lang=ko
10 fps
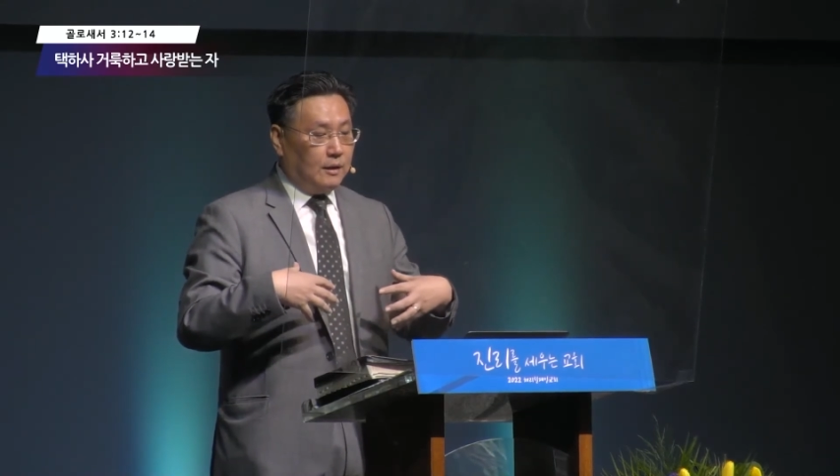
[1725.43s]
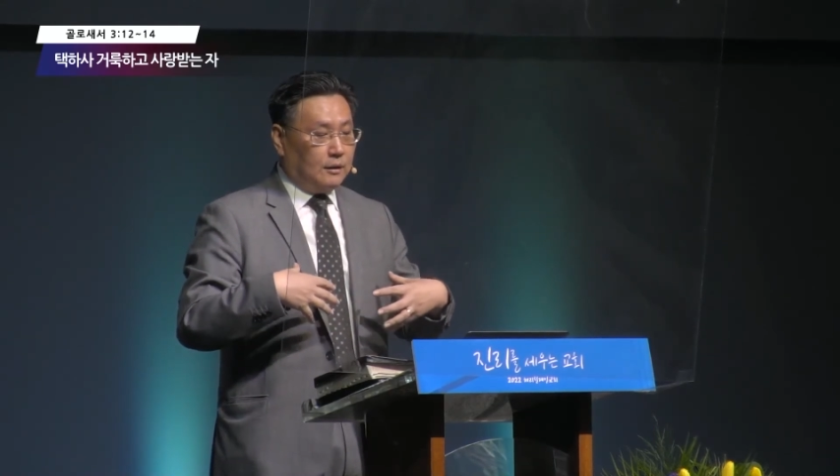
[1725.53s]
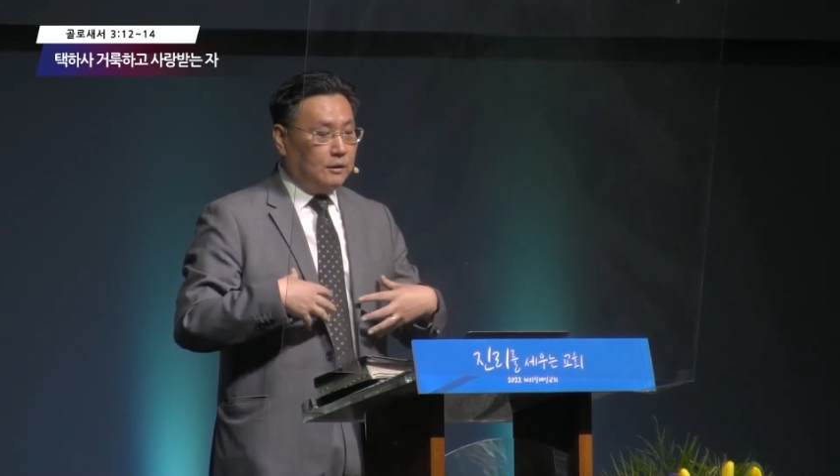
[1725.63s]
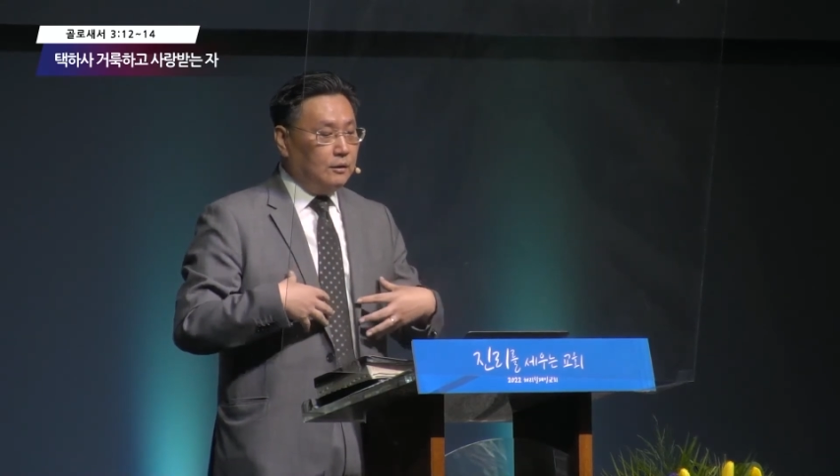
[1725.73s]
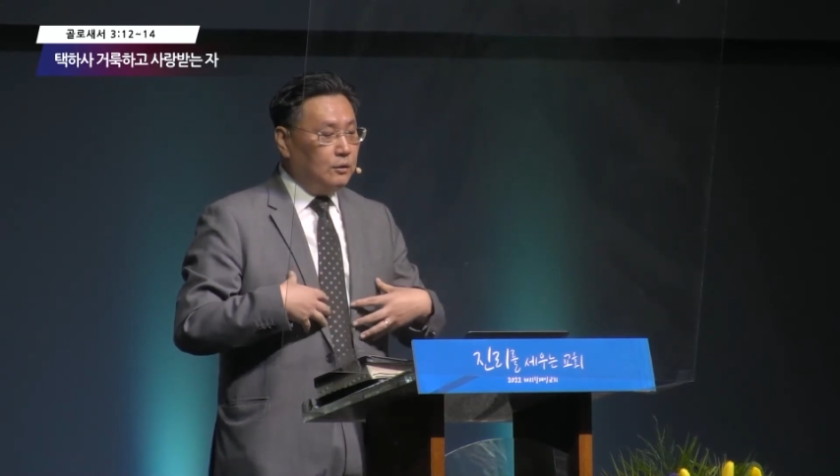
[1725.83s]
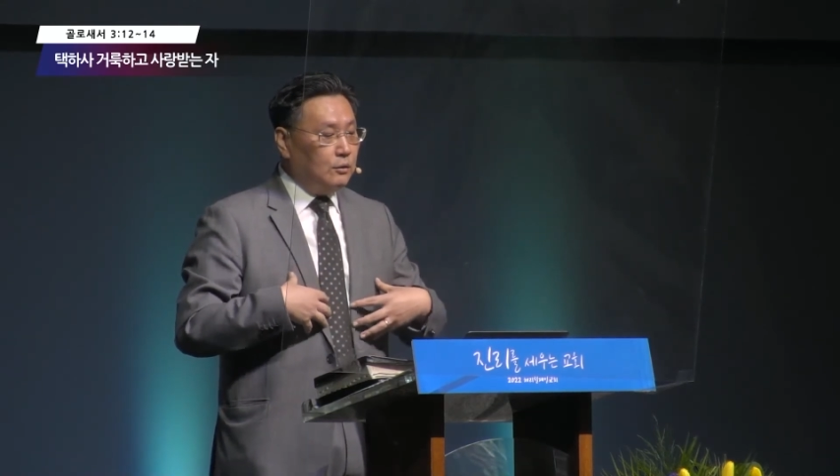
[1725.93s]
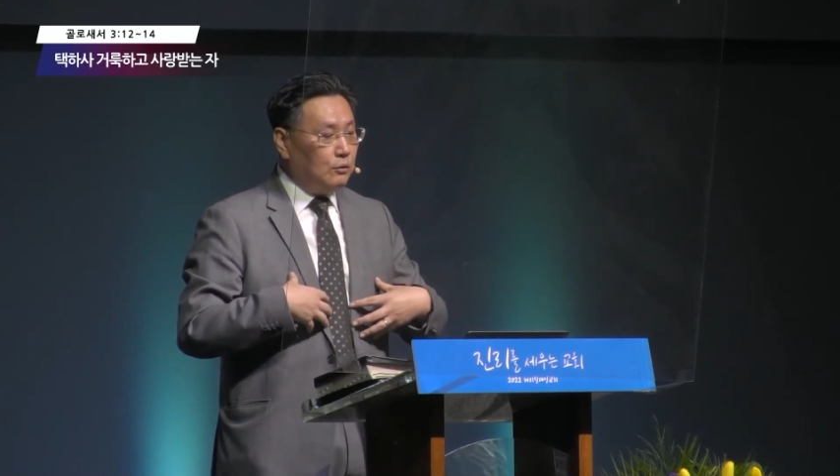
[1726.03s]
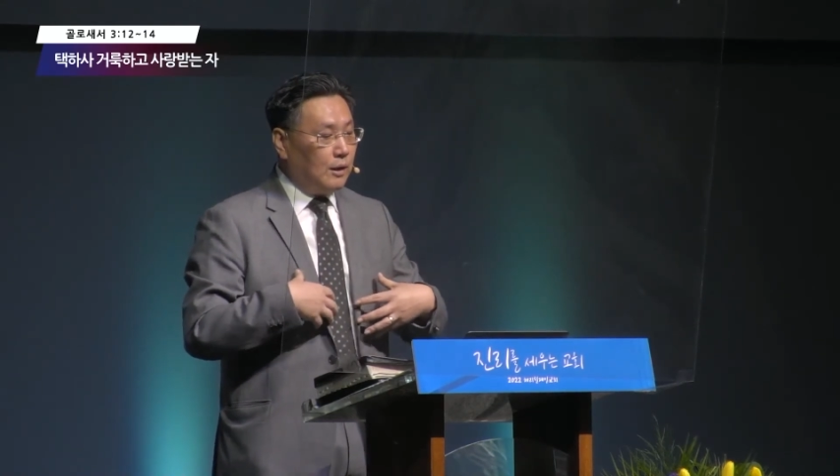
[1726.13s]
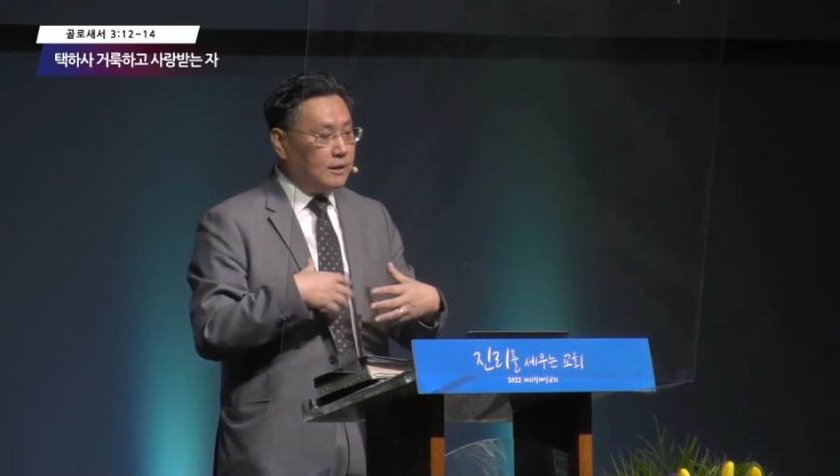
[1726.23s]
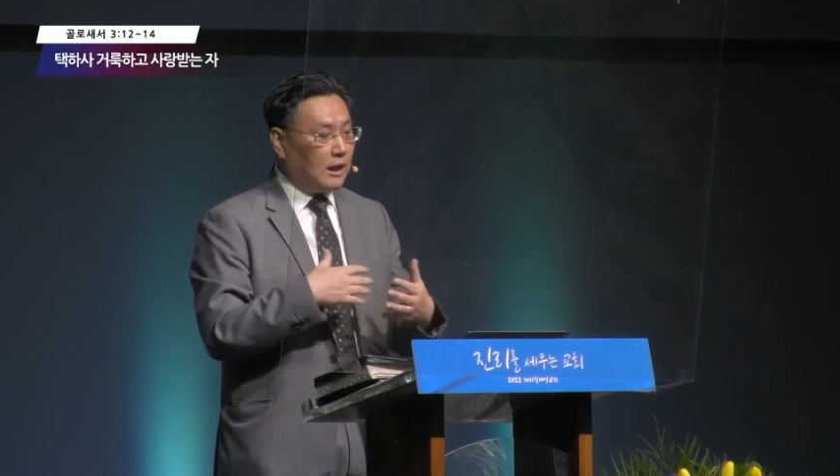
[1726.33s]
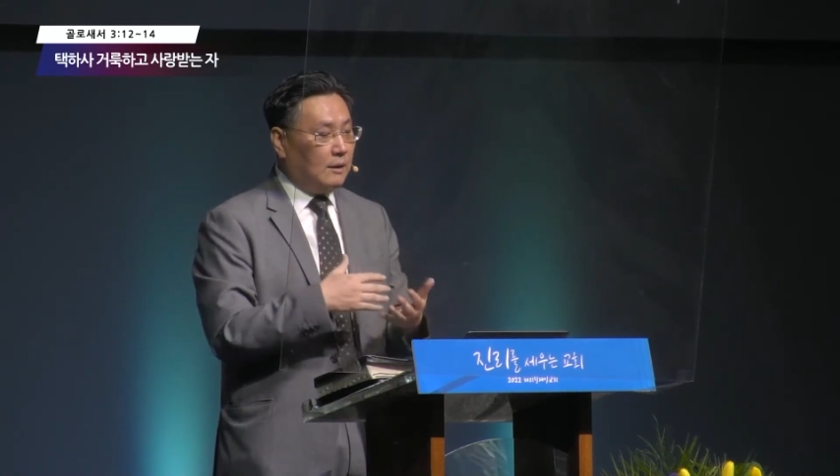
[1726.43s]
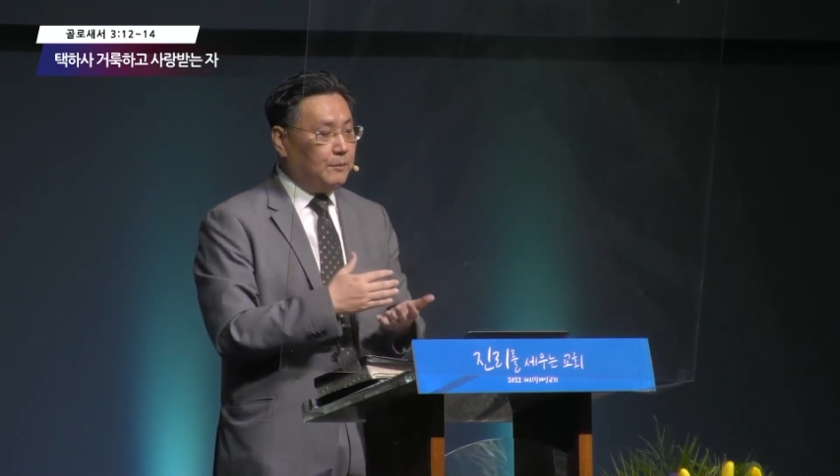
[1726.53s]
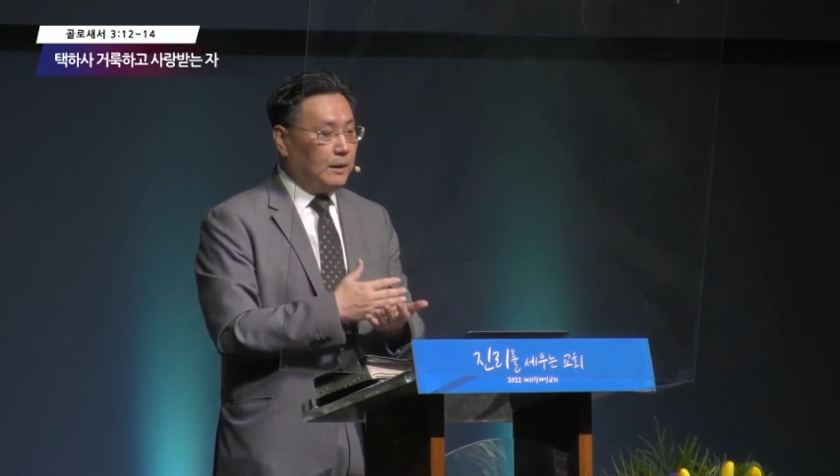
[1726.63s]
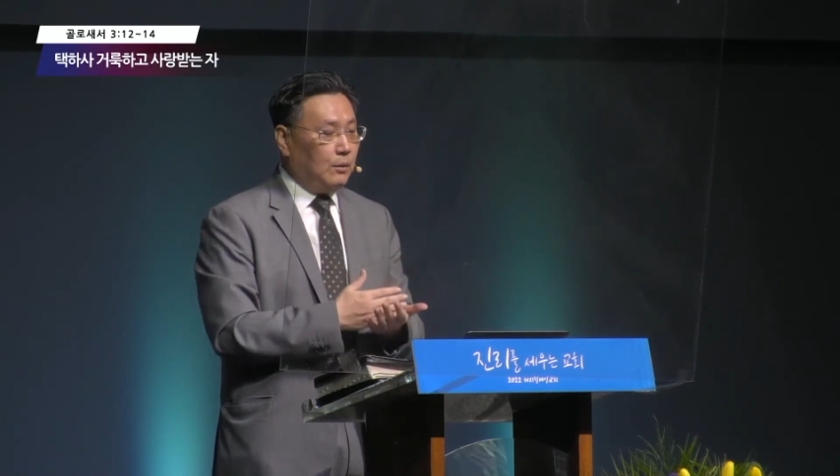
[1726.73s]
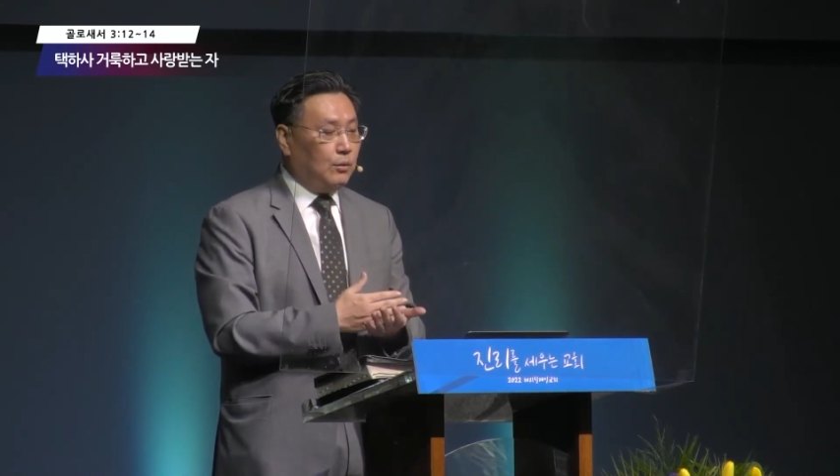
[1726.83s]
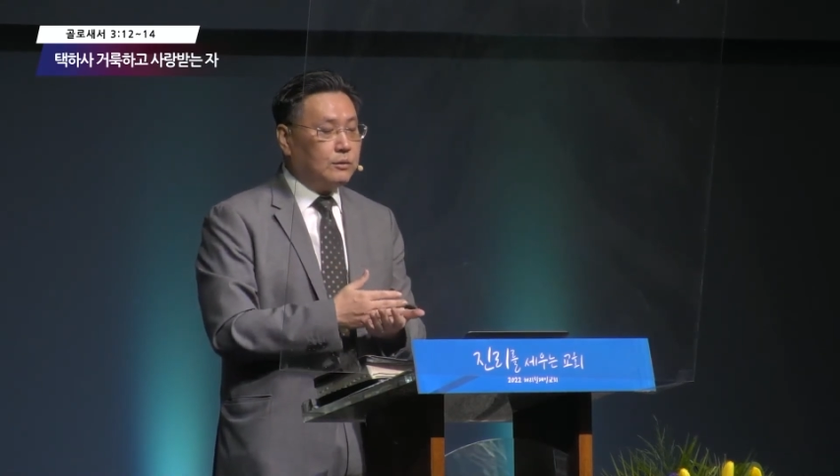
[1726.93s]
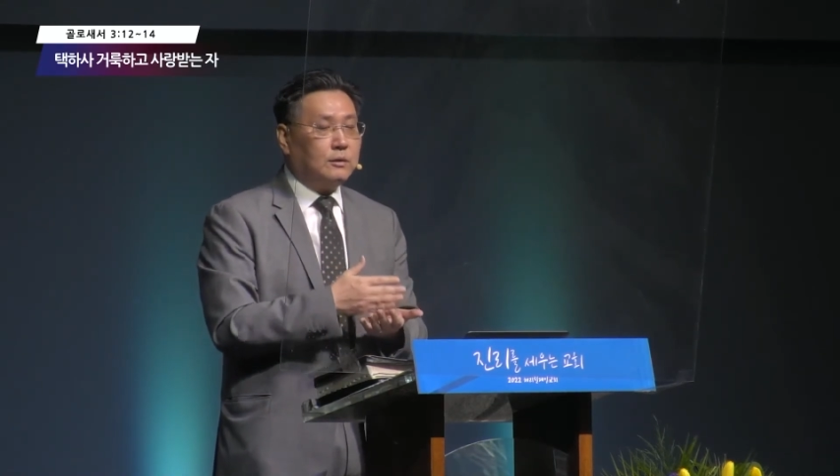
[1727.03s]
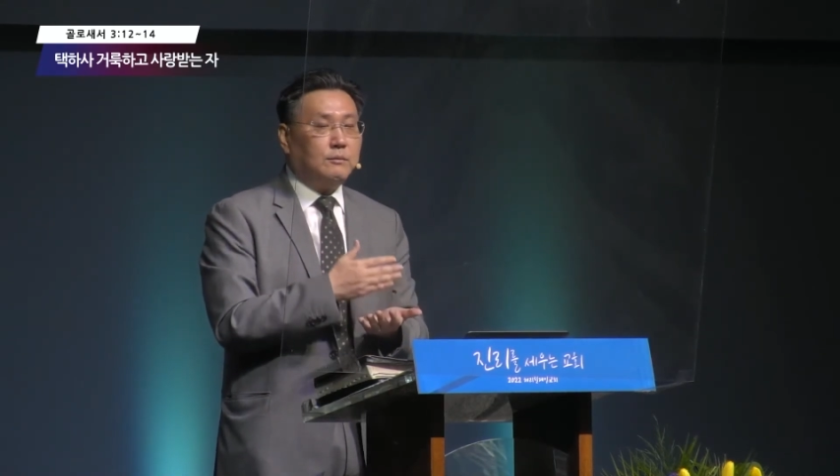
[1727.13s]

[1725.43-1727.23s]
긍휼과 자비의 옷을